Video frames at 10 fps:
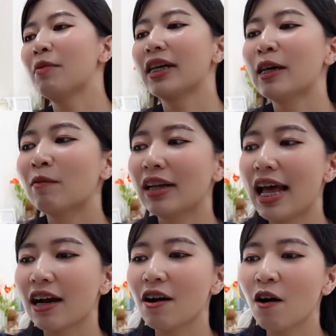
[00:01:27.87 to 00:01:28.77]
เปิดเทอมวัน
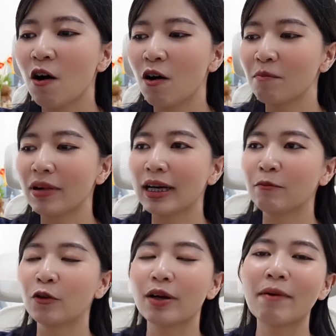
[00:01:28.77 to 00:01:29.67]
แรกก็ขอประเดิ
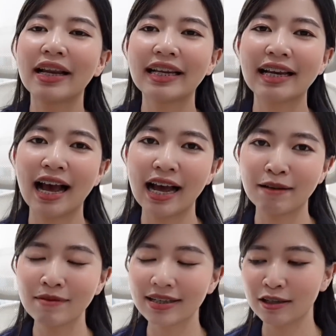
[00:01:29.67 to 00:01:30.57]
มด้วยใบนี้นะคะ
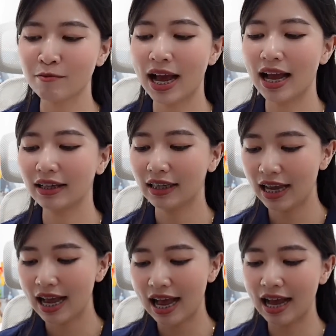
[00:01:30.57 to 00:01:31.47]
ที่เพิ่งซื้อ
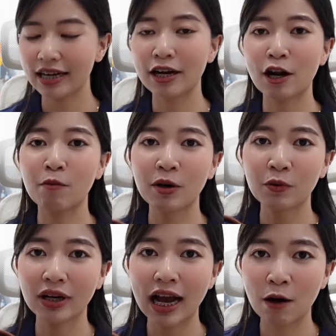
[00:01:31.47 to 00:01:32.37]
มา่ะเดี๋ยวเรามา
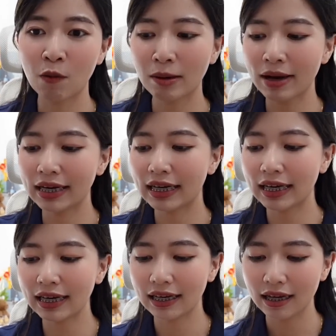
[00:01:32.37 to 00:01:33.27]
ดูนค่ะว่าใบ
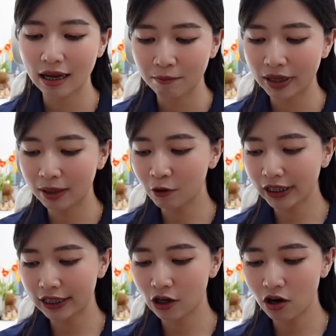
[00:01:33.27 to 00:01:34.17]
นี้ มีทั้งหม
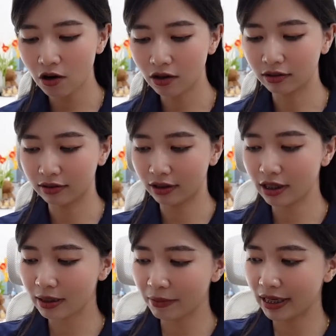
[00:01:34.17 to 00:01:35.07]
ดกี่ช่อง
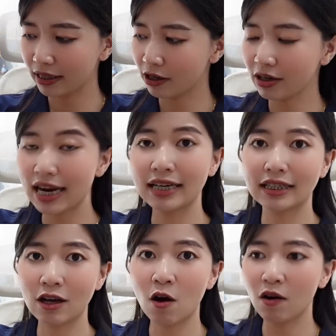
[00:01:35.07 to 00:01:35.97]
ก็จะมีช่องใหญ่ห
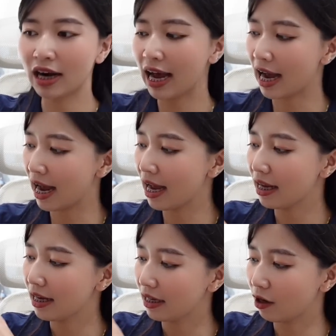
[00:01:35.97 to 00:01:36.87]
นึ่งช่องนะคะ
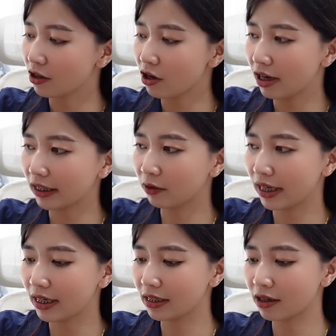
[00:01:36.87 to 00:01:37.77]
แล้วก็ช่องเล็กตรง
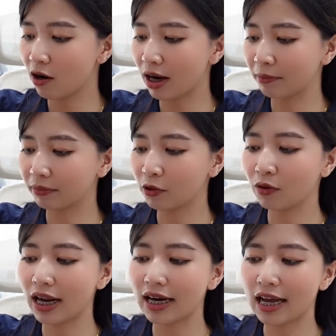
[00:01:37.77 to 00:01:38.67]
นี้หนึ่งช่องกับตร
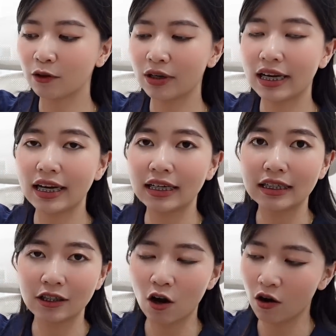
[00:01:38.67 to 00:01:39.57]
งด้านหน้าตรงนี้อีกห
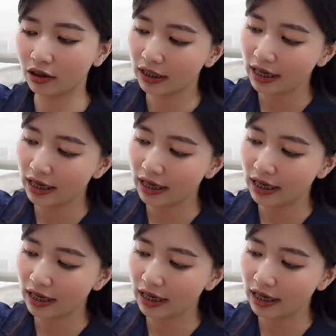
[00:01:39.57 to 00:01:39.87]
นึ่งช่อง